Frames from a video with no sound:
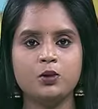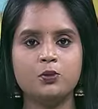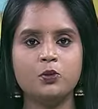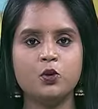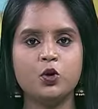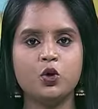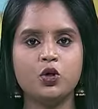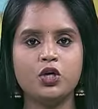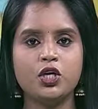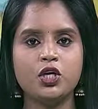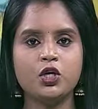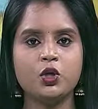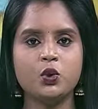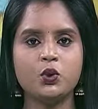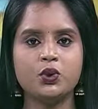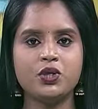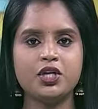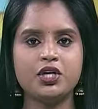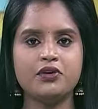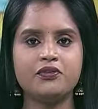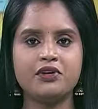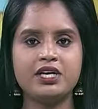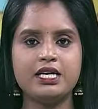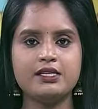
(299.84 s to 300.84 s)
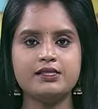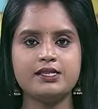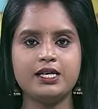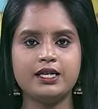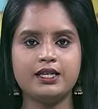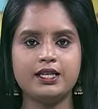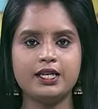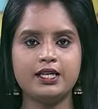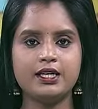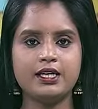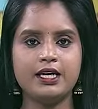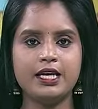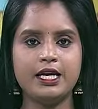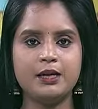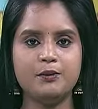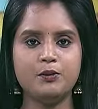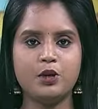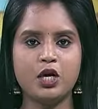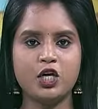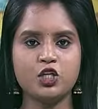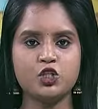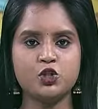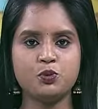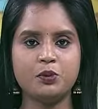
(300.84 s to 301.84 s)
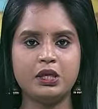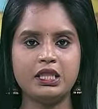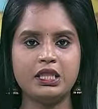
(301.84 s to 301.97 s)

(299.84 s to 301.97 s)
மூன்று குற்றவியல் சட்டங்களை மாற்றும்